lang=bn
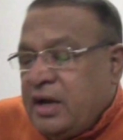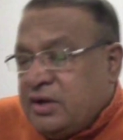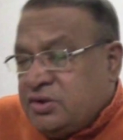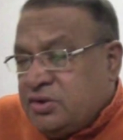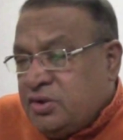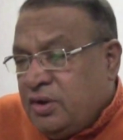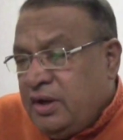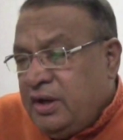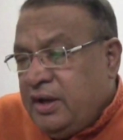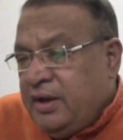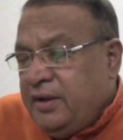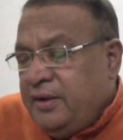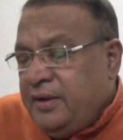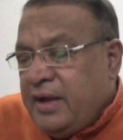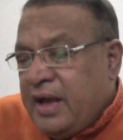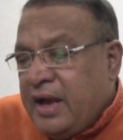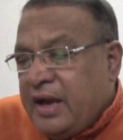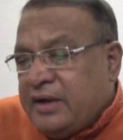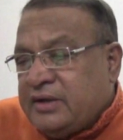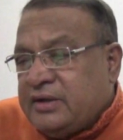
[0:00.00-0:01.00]
আসলে
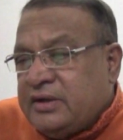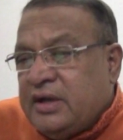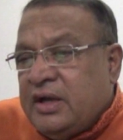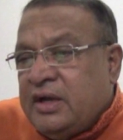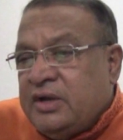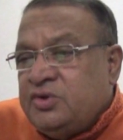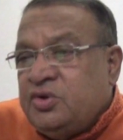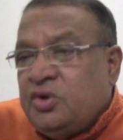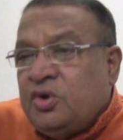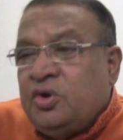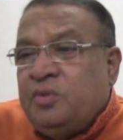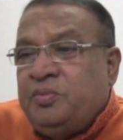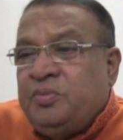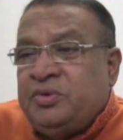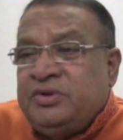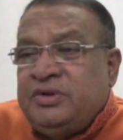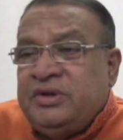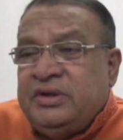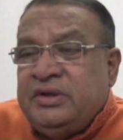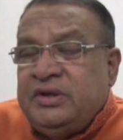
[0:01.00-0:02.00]
একটা
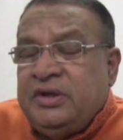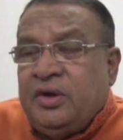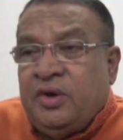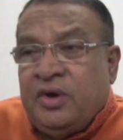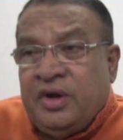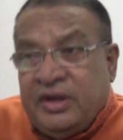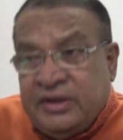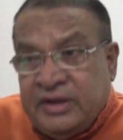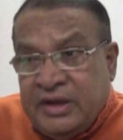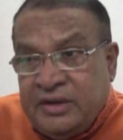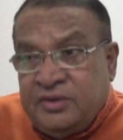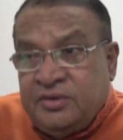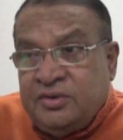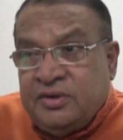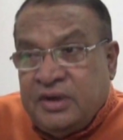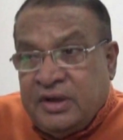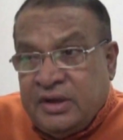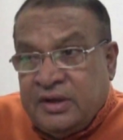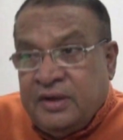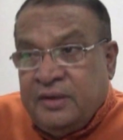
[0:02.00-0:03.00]
জনপ্রতিনিধির অনেক দায়িত্ব
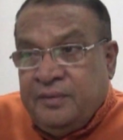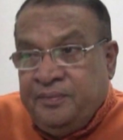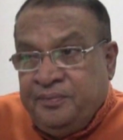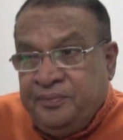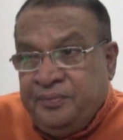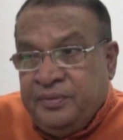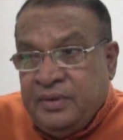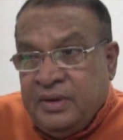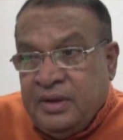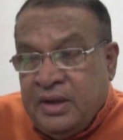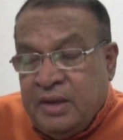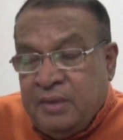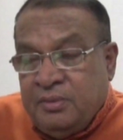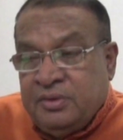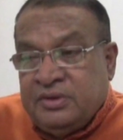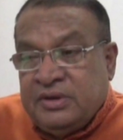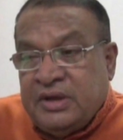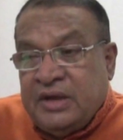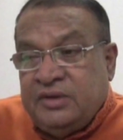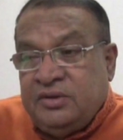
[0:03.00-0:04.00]
থাকে
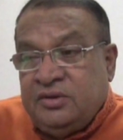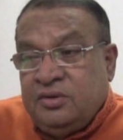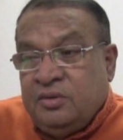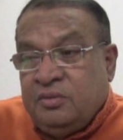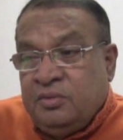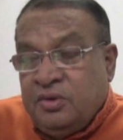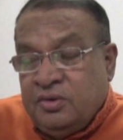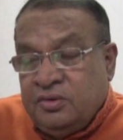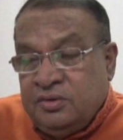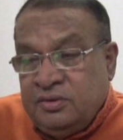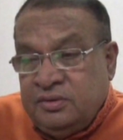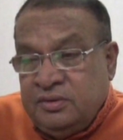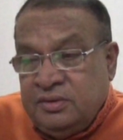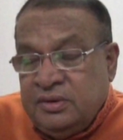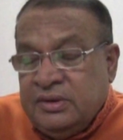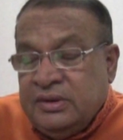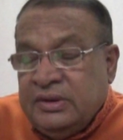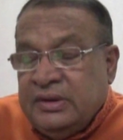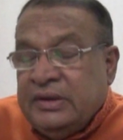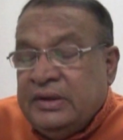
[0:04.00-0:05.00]
এবং দায়িত্ববোধ
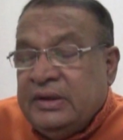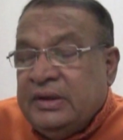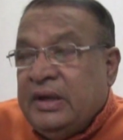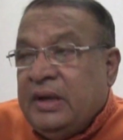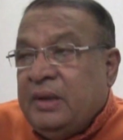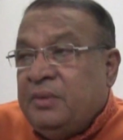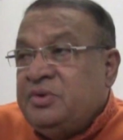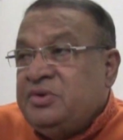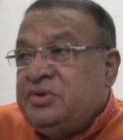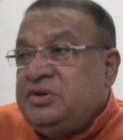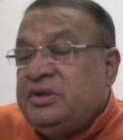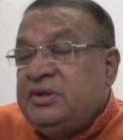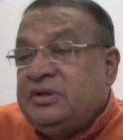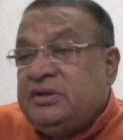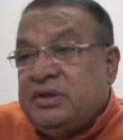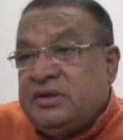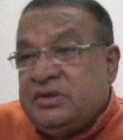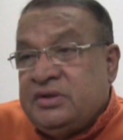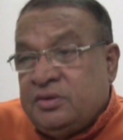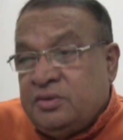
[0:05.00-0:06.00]
এবং
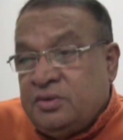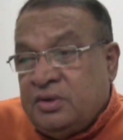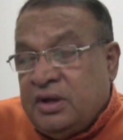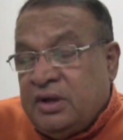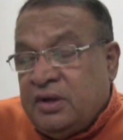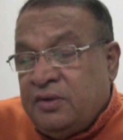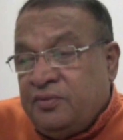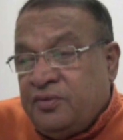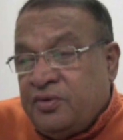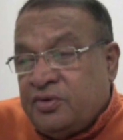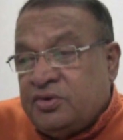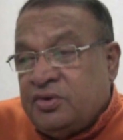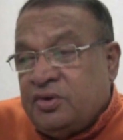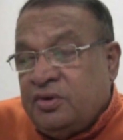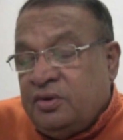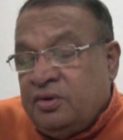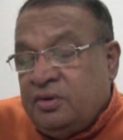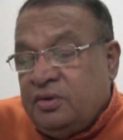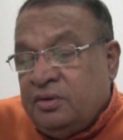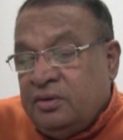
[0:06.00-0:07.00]
চিন্তা চেতনার
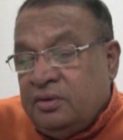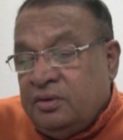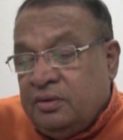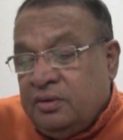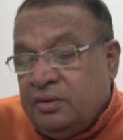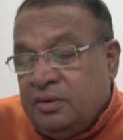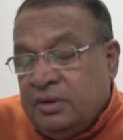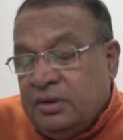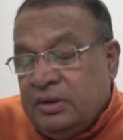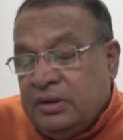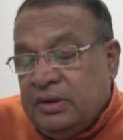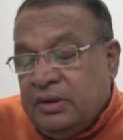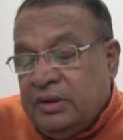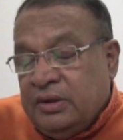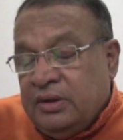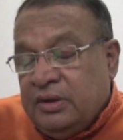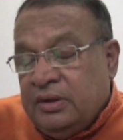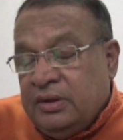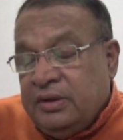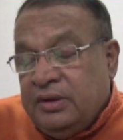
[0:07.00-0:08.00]
ফসল
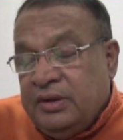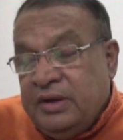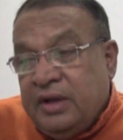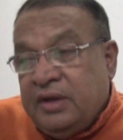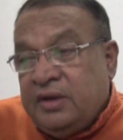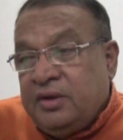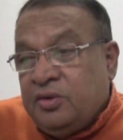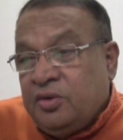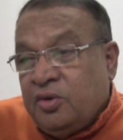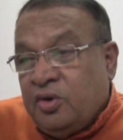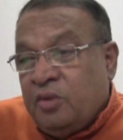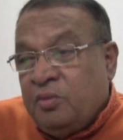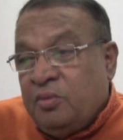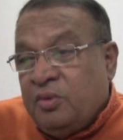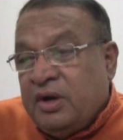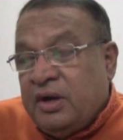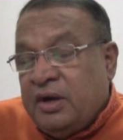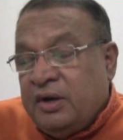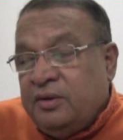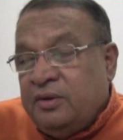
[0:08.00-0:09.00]
নিয়ে কিন্তু
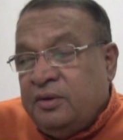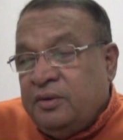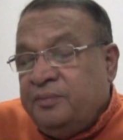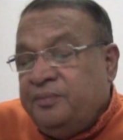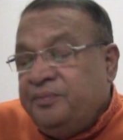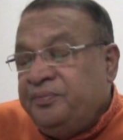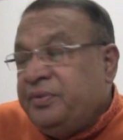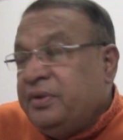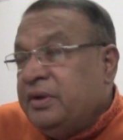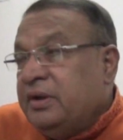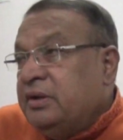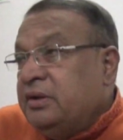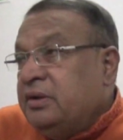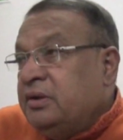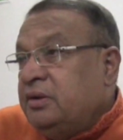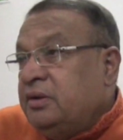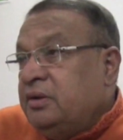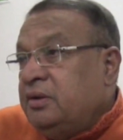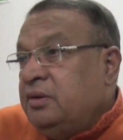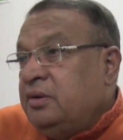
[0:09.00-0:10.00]
কর্মকাণ্ড
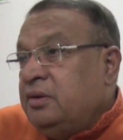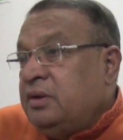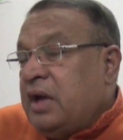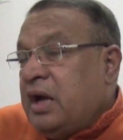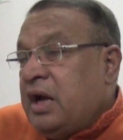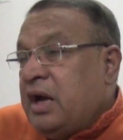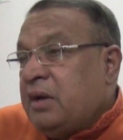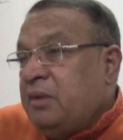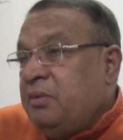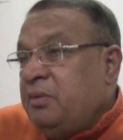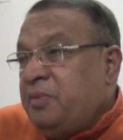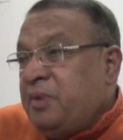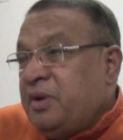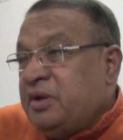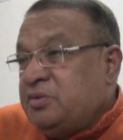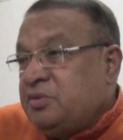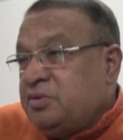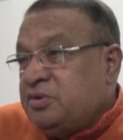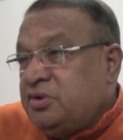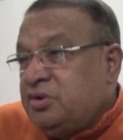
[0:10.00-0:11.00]
আগামী
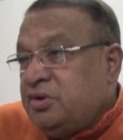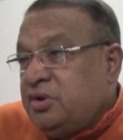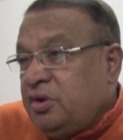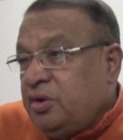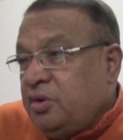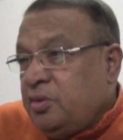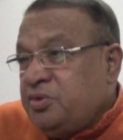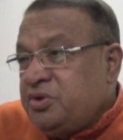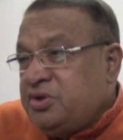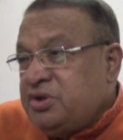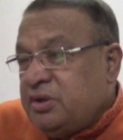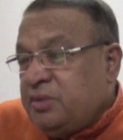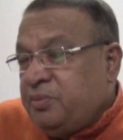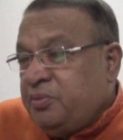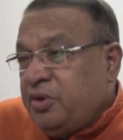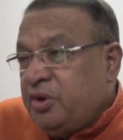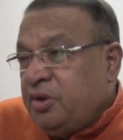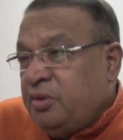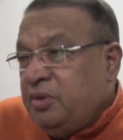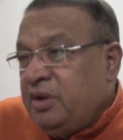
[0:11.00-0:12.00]
পাঁচ বছর কি করবো সেটা
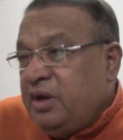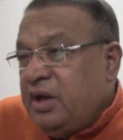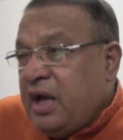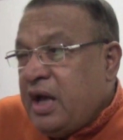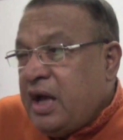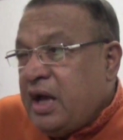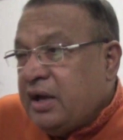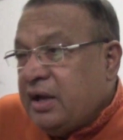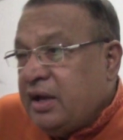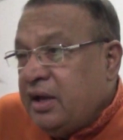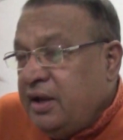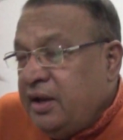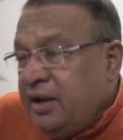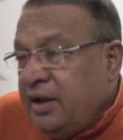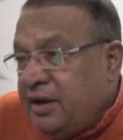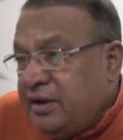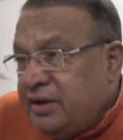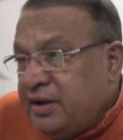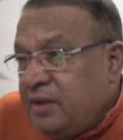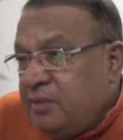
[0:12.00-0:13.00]
পরে বলি আগে
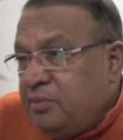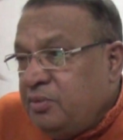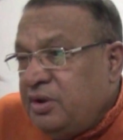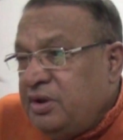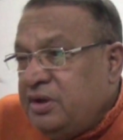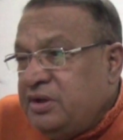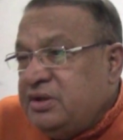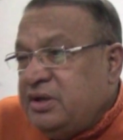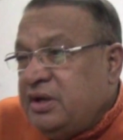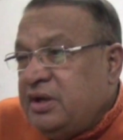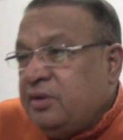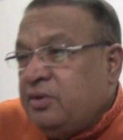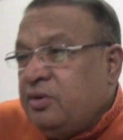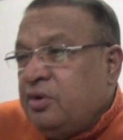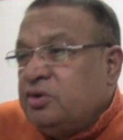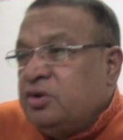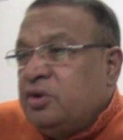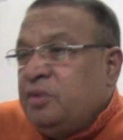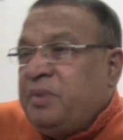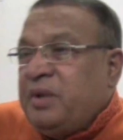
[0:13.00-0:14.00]
এটাই বলি যে
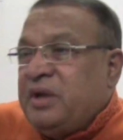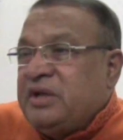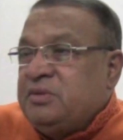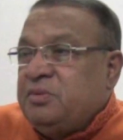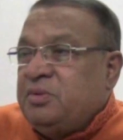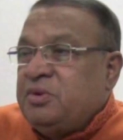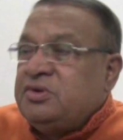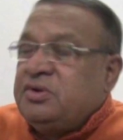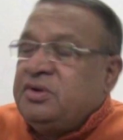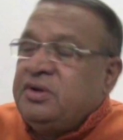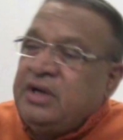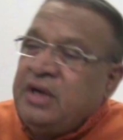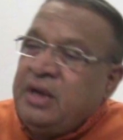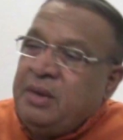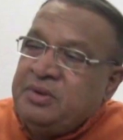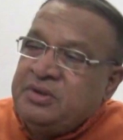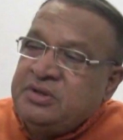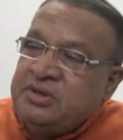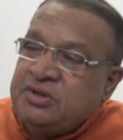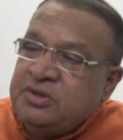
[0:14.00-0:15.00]
গত পাঁচ বছরে
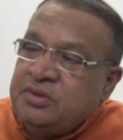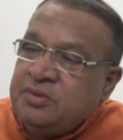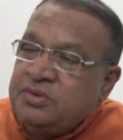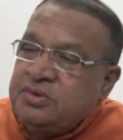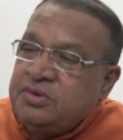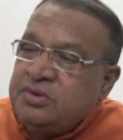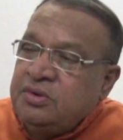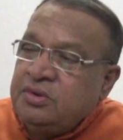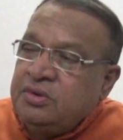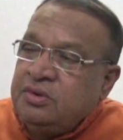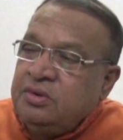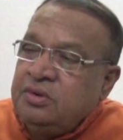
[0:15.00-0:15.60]
আমার যে সমস্ত